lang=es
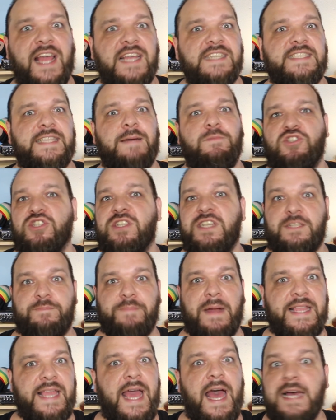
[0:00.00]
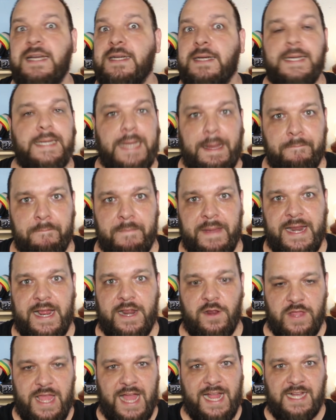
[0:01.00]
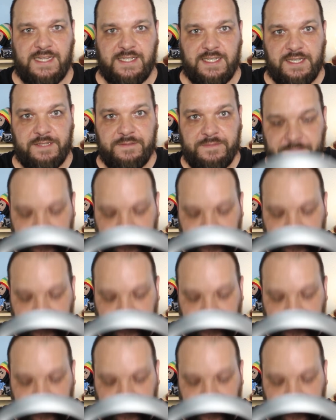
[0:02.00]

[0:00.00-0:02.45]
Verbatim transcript: Aquí estamos en España, en verano ya casi.